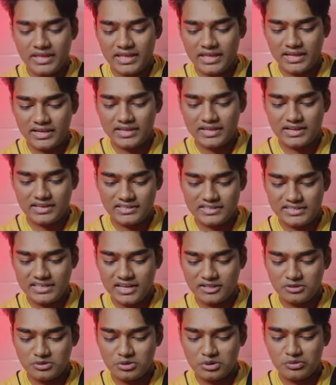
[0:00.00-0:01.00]
में एक रन
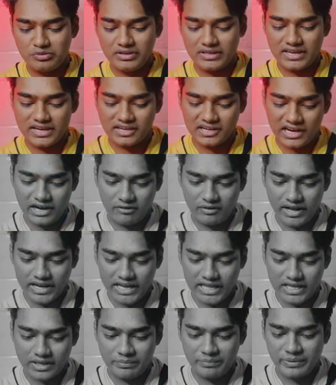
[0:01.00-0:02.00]
लिया दो विकेट
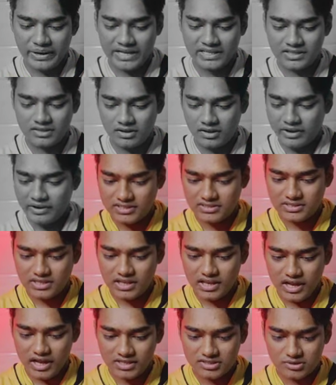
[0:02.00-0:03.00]
गवाने के बाद गाइस ये
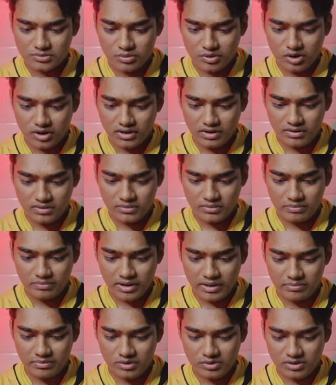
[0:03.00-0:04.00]
लास्ट बॉल
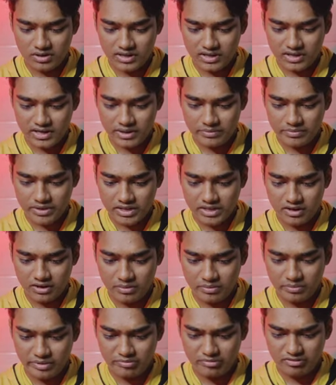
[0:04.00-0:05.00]
भाई मेरे को लग रहा है मैं गया
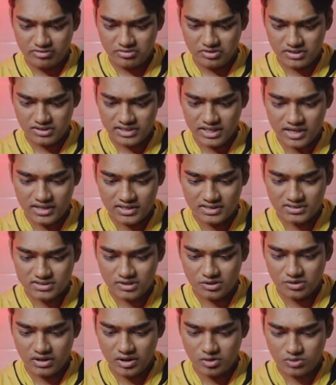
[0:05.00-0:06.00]
बट मैं फुल ताकत
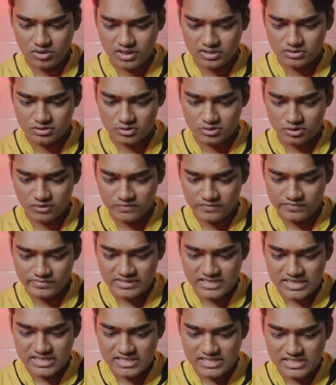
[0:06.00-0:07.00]
से उड़ाऊंगा इसको
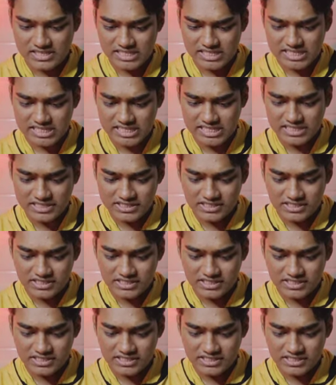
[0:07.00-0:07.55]
ये